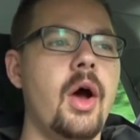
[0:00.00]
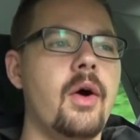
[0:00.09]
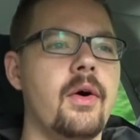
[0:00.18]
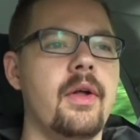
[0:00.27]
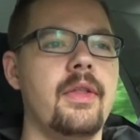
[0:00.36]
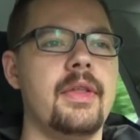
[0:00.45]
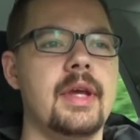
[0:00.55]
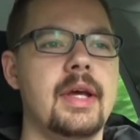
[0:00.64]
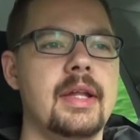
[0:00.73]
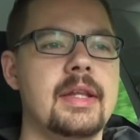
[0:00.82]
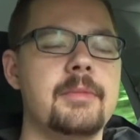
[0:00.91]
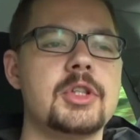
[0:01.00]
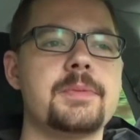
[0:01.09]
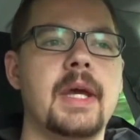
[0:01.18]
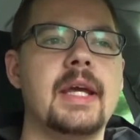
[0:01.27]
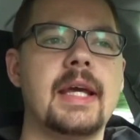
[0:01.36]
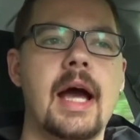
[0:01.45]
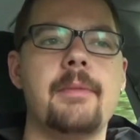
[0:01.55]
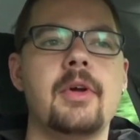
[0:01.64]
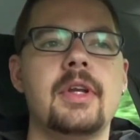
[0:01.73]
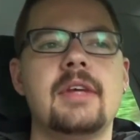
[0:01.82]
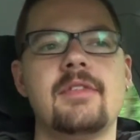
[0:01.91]
Und äh, dementsprechend kam
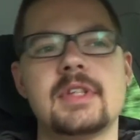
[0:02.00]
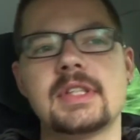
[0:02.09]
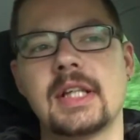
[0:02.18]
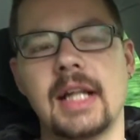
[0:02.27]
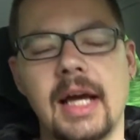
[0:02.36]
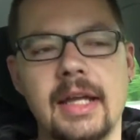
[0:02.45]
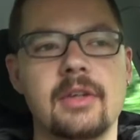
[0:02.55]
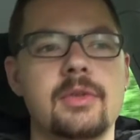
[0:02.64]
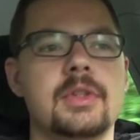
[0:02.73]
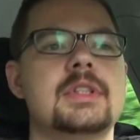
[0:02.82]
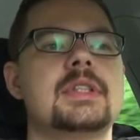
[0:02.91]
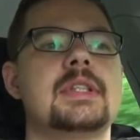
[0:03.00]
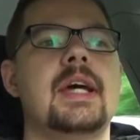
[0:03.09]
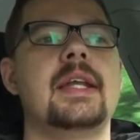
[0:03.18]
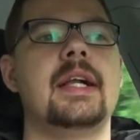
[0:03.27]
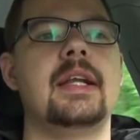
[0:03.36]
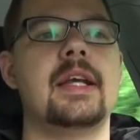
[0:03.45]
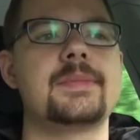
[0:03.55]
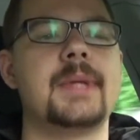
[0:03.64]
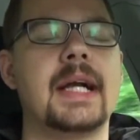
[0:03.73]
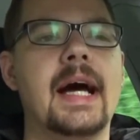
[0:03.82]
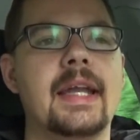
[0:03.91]
auch eine gewisse kleine, kurze Zeit halt
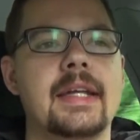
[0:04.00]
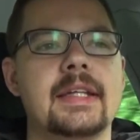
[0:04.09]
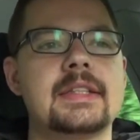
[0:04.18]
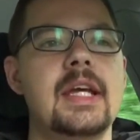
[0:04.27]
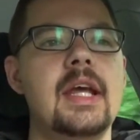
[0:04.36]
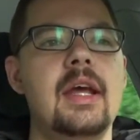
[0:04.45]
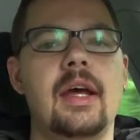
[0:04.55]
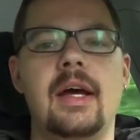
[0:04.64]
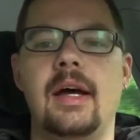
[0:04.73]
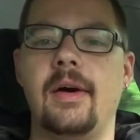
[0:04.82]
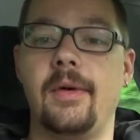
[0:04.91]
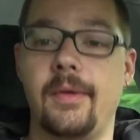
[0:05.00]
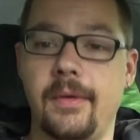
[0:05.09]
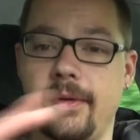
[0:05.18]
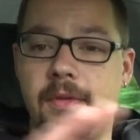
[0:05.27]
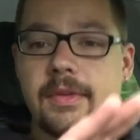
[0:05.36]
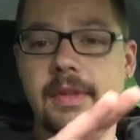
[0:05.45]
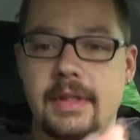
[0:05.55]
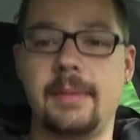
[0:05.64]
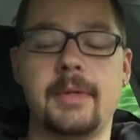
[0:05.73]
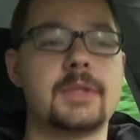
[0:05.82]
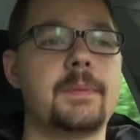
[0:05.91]
erstmal gar nichts. Äh, und
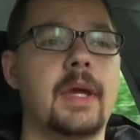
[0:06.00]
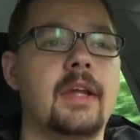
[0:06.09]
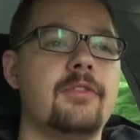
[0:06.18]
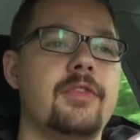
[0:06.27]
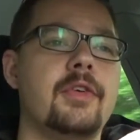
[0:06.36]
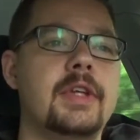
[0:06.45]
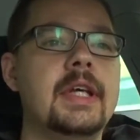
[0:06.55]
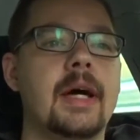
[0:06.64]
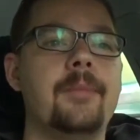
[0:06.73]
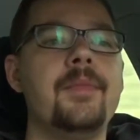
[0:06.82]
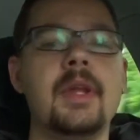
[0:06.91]
dementsprechend von hier.